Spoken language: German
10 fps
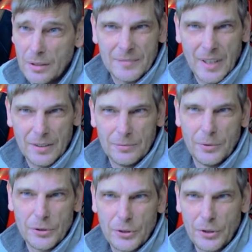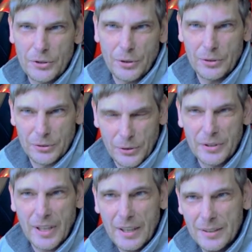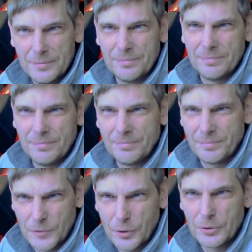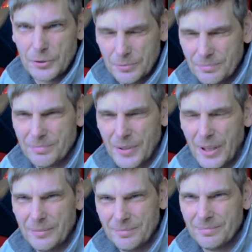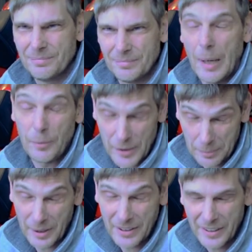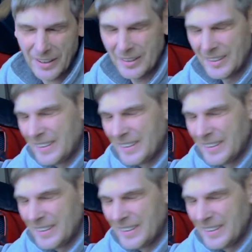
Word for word: Dann wünsche ich euch noch einen schönen Tag und ja, abonniert meinen Kanal.